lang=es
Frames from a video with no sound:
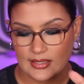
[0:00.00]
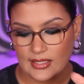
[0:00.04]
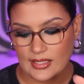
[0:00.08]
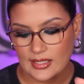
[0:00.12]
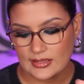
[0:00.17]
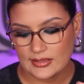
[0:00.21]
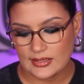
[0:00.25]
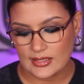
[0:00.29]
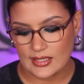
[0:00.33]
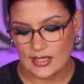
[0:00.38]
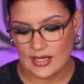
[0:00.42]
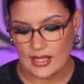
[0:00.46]

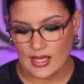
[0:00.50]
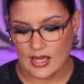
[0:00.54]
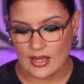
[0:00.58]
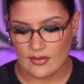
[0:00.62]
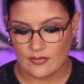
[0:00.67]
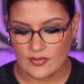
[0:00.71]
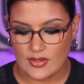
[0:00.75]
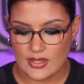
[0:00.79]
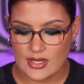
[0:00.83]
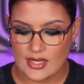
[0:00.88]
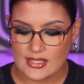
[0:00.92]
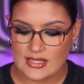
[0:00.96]

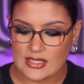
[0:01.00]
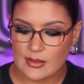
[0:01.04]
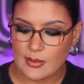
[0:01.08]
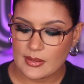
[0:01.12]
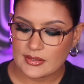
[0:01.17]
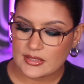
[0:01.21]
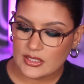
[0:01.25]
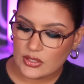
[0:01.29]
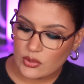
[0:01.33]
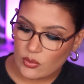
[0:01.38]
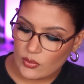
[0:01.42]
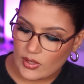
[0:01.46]
talala y ya está
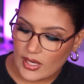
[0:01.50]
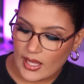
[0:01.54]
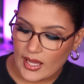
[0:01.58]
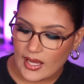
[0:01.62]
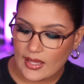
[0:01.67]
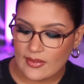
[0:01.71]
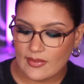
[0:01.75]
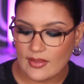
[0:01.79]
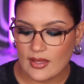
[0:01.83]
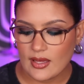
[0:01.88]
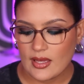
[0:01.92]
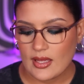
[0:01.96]

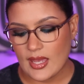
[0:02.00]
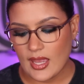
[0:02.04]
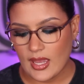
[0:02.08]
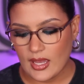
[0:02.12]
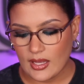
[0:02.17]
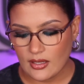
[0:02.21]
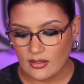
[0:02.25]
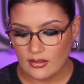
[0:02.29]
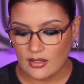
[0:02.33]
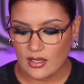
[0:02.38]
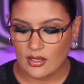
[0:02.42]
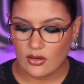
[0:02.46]
matriculada
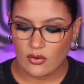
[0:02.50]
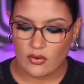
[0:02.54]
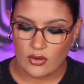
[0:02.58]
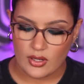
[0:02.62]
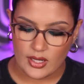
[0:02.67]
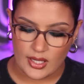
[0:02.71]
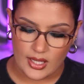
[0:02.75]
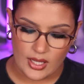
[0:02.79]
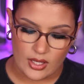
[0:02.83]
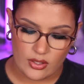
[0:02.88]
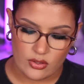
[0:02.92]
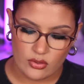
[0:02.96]
en el
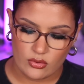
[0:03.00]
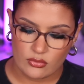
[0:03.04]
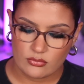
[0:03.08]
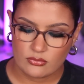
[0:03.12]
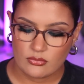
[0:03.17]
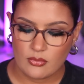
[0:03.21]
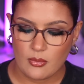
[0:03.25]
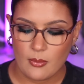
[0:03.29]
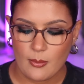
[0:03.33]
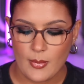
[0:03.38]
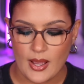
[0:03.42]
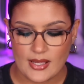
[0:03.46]
colegio
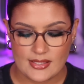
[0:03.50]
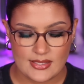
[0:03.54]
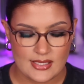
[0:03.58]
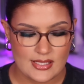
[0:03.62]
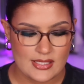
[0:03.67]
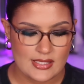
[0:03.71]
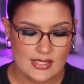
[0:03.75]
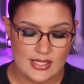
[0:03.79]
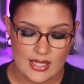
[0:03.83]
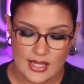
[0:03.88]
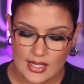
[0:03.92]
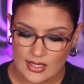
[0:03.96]
más
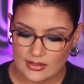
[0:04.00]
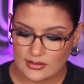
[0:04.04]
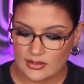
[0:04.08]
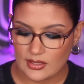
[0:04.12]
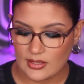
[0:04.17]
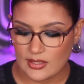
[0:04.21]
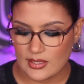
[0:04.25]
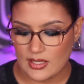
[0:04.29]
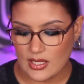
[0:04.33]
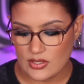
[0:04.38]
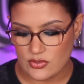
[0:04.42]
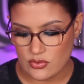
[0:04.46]

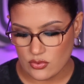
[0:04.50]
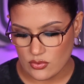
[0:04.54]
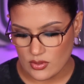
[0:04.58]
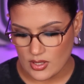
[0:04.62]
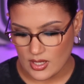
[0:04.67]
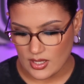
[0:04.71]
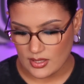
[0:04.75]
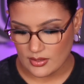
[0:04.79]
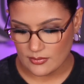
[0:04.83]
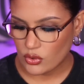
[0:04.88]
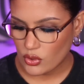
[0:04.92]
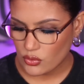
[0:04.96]
exigente de la
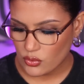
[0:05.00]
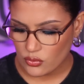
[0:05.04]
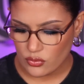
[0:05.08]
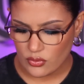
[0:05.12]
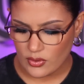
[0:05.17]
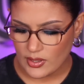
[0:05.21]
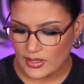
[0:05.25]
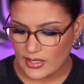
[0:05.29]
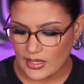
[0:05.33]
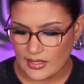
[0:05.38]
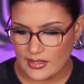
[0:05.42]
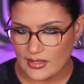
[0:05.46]
ciudad. No
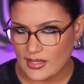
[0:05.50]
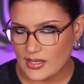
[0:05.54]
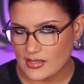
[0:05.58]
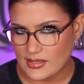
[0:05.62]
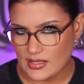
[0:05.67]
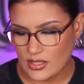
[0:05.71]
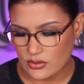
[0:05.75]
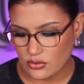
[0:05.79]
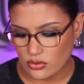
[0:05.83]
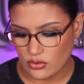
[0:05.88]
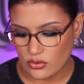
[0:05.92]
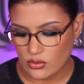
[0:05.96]
dudo que la niña
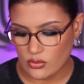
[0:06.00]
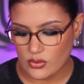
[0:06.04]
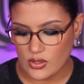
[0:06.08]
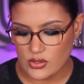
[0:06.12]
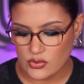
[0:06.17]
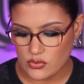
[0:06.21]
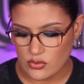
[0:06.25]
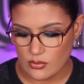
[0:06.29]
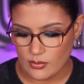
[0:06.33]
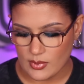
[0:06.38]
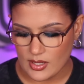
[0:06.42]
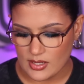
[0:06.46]
sea todo
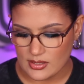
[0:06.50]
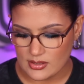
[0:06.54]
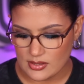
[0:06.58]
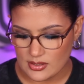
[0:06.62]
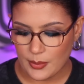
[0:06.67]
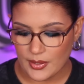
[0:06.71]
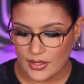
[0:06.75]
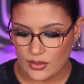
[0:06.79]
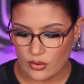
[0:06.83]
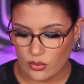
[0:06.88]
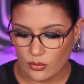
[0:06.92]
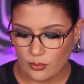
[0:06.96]
eso y más,
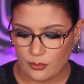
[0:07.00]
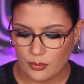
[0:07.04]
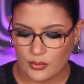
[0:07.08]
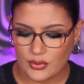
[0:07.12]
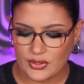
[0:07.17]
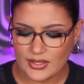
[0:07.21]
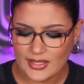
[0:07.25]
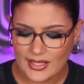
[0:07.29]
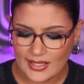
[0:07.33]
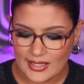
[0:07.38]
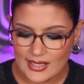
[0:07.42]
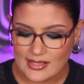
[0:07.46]
pero
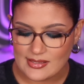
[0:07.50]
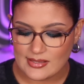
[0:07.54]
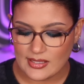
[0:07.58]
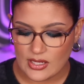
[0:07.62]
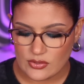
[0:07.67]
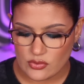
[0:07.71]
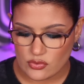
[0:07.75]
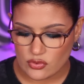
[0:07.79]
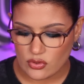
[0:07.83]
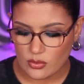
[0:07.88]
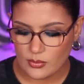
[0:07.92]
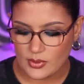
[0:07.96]
¿por qué lanzar
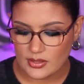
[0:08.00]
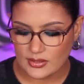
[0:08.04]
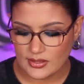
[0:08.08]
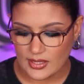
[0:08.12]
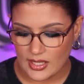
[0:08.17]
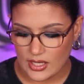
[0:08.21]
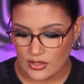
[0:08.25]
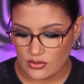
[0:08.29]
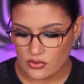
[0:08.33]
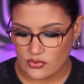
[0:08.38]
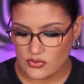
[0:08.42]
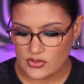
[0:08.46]
esos
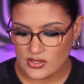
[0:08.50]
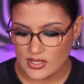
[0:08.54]
comentarios